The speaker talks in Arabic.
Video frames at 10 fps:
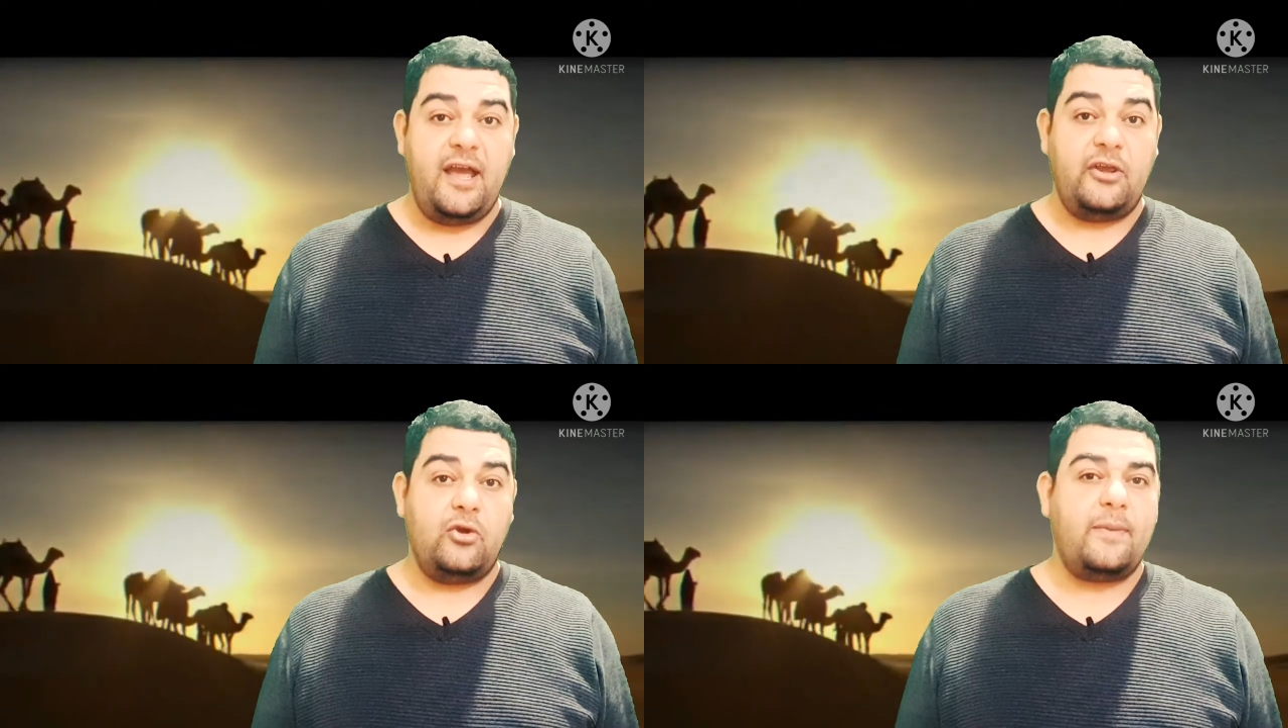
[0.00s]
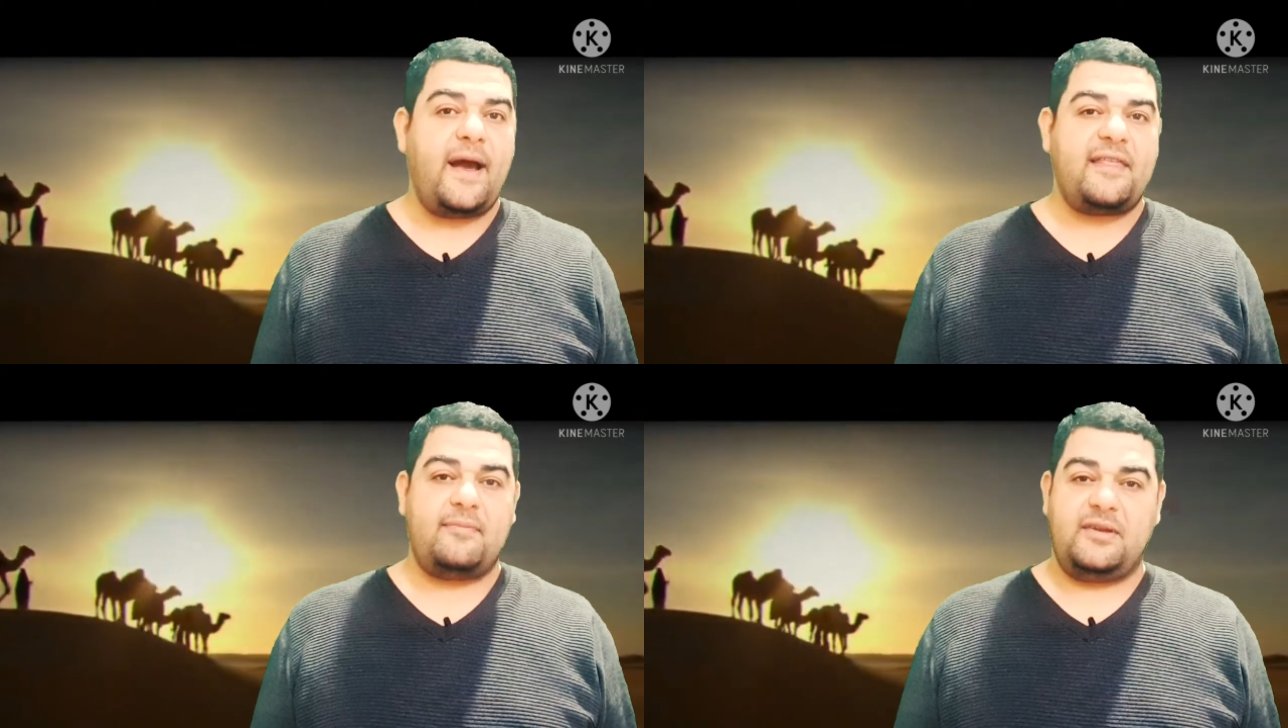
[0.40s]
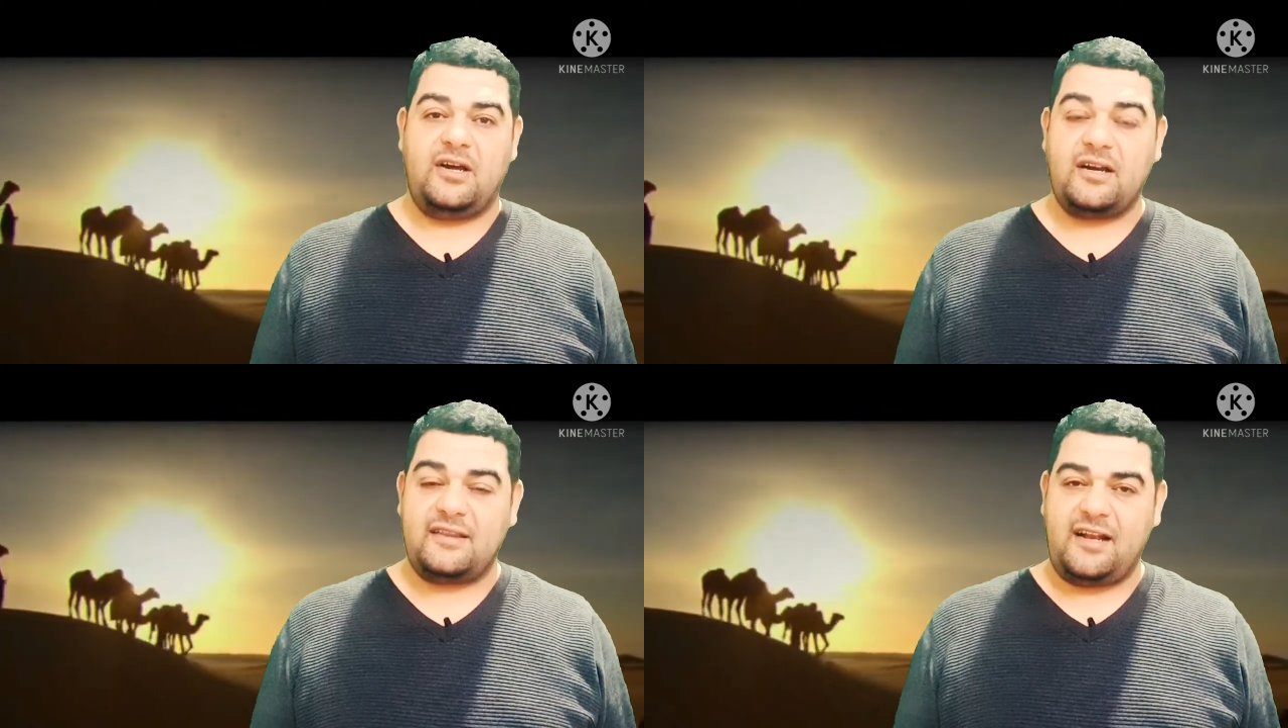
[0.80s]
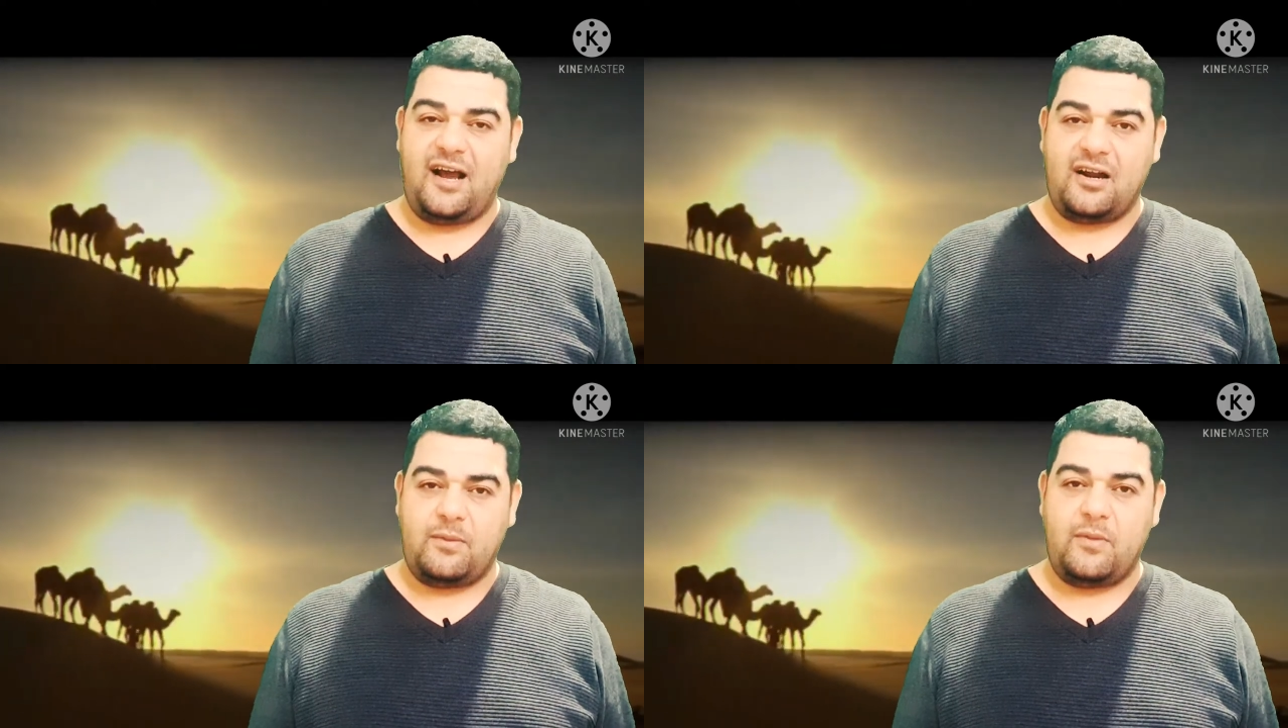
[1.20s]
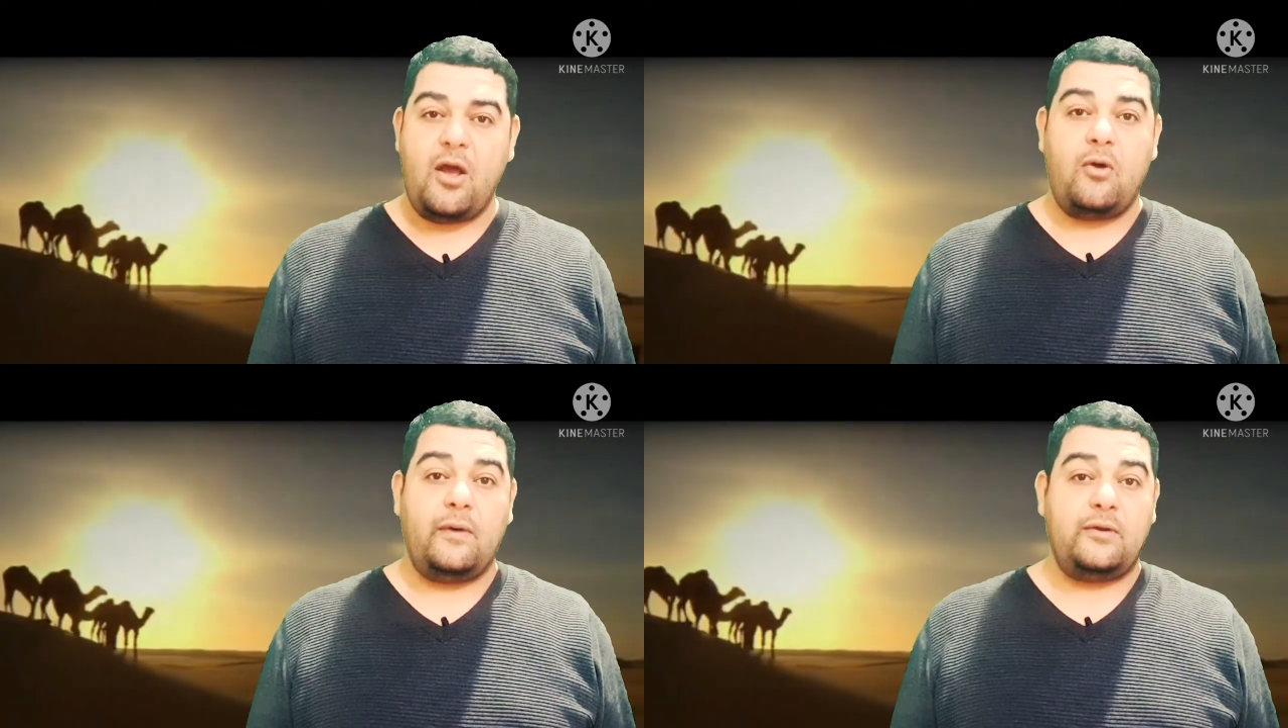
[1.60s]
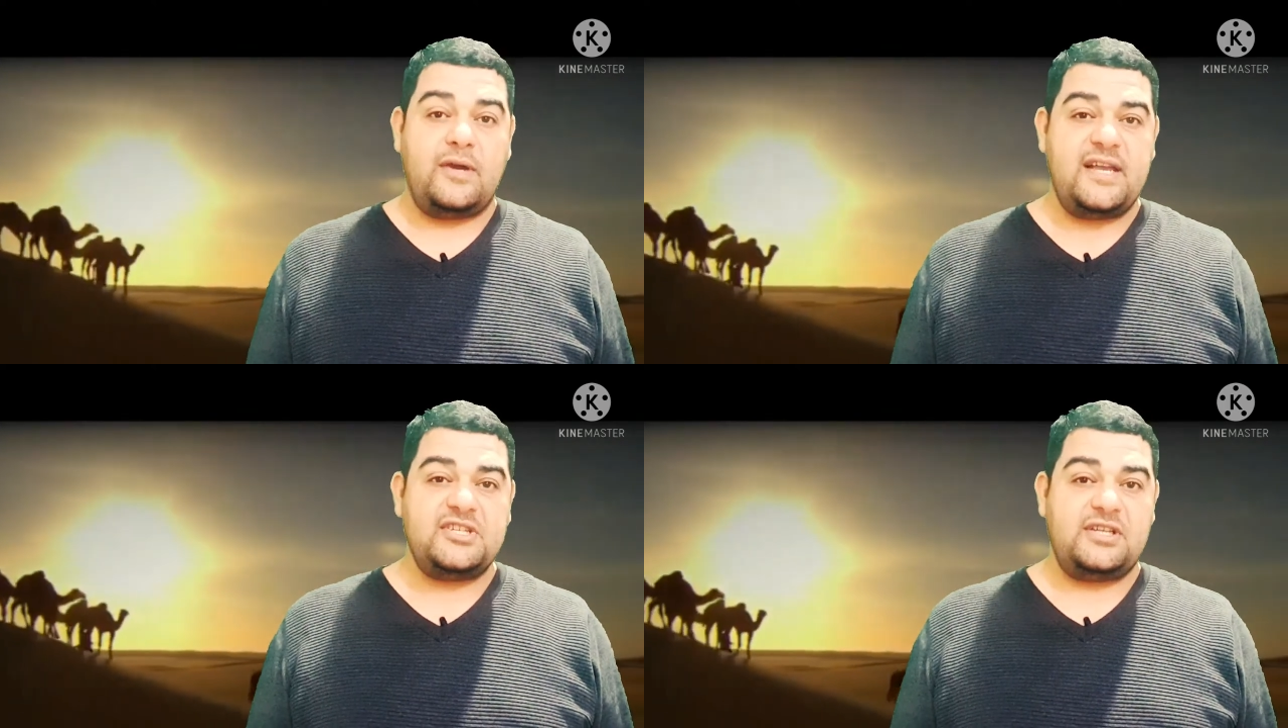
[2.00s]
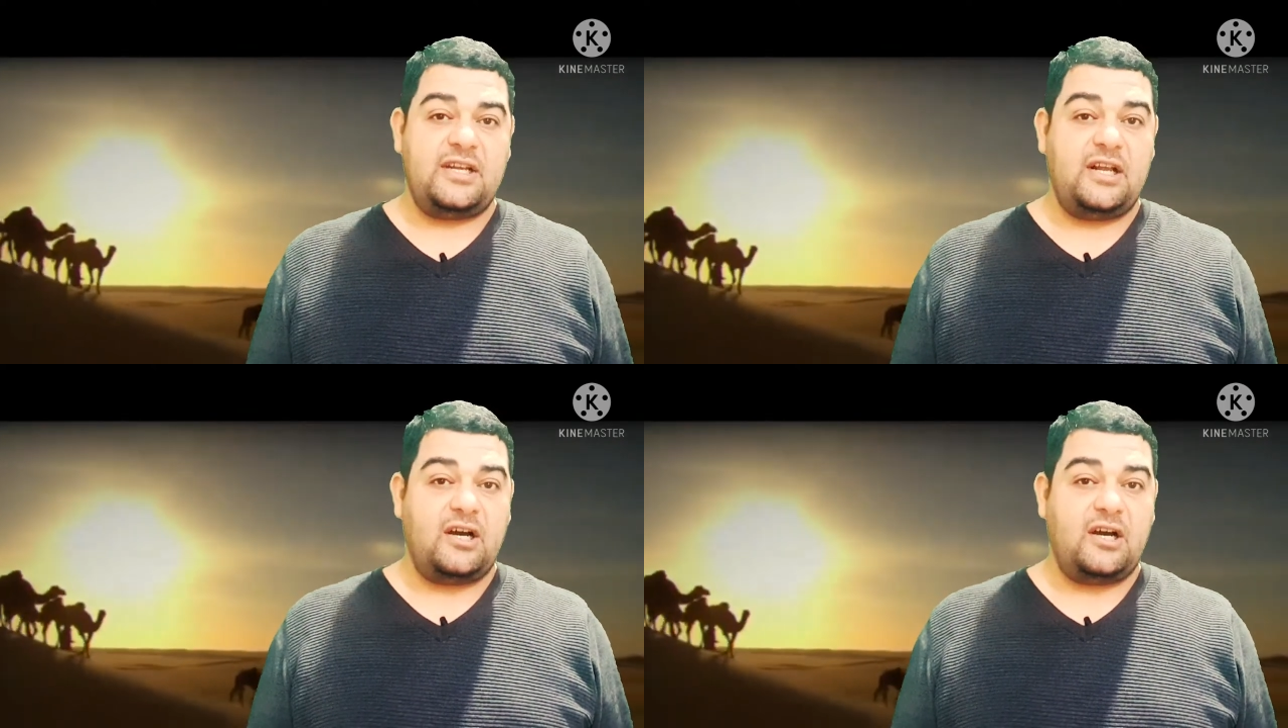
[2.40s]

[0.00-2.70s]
يبعث من أرض العرب ويهاجر إلى